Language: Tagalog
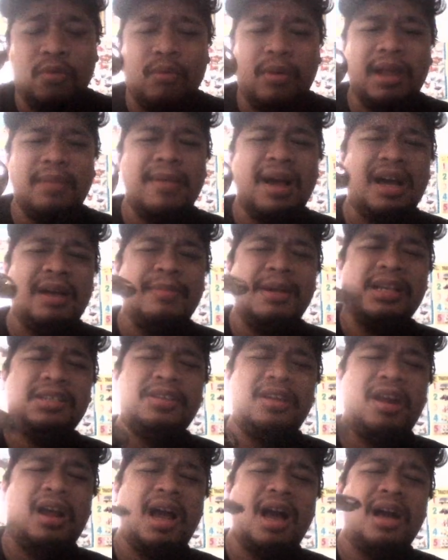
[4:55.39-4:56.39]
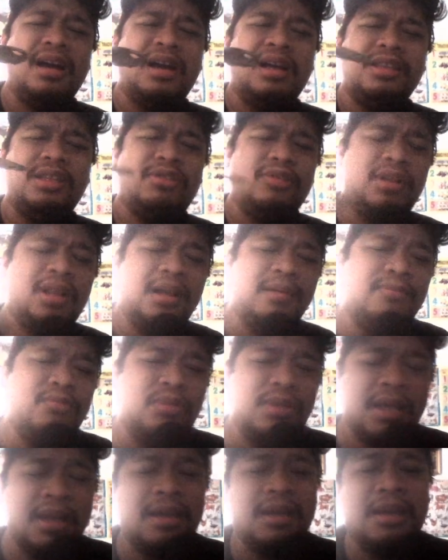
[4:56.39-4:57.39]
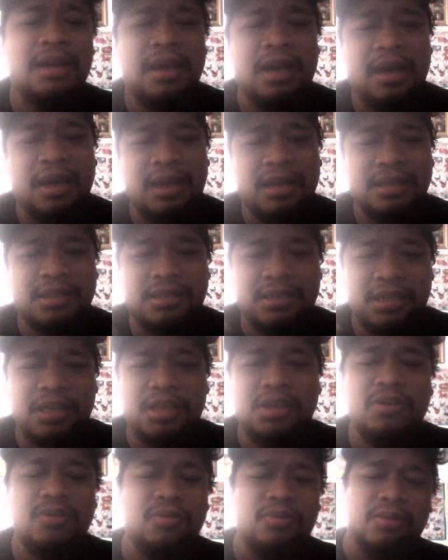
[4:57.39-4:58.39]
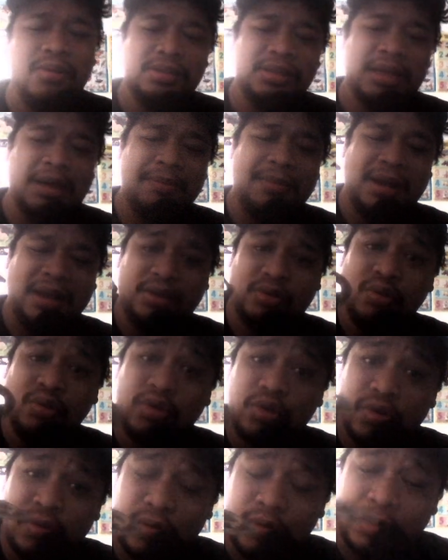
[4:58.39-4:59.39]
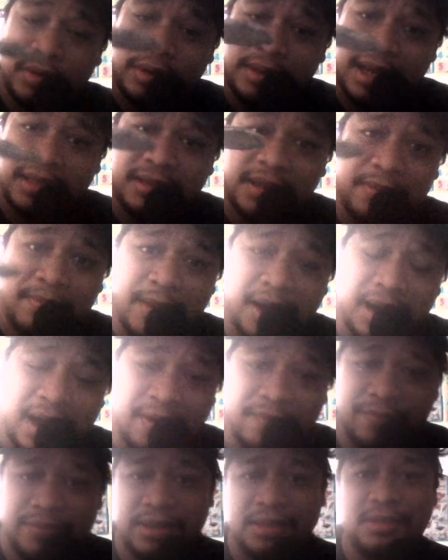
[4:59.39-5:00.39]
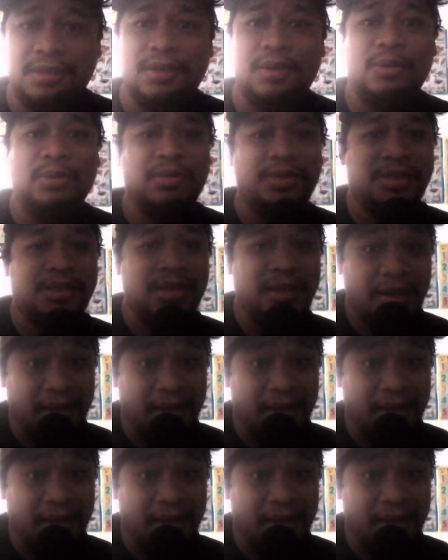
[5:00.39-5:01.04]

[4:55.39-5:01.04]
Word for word: Well, mga kamaster, hanggang dito lang muna. At see you sa mga susunod nating mga videos.